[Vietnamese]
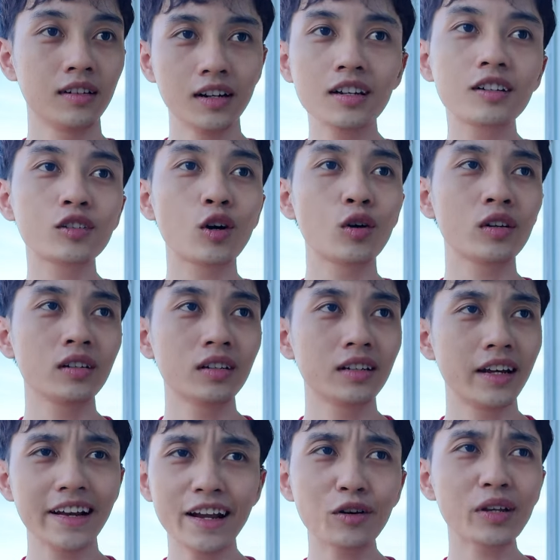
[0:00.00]
ơ được rồi
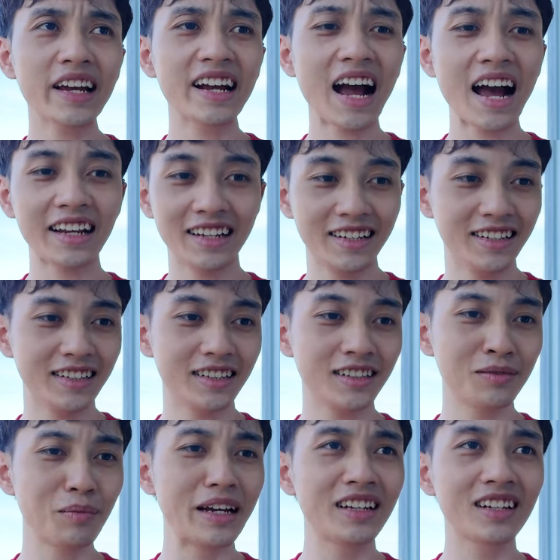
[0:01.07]
thế nếu thầy ngại thì
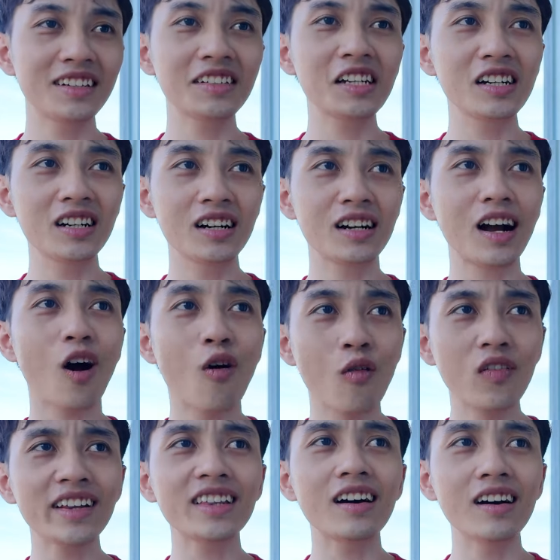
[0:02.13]
ờ, mình cứ xưng
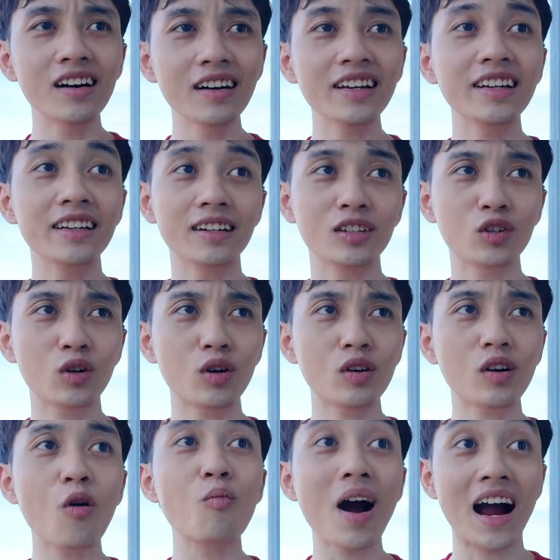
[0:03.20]
cậu với tớ đi cho
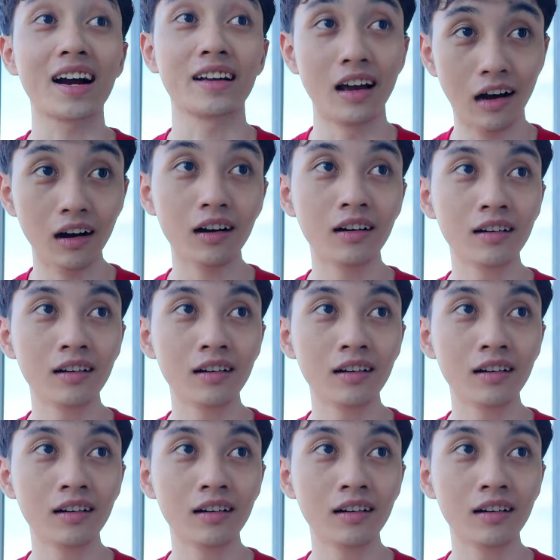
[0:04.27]
nó công bằng nhở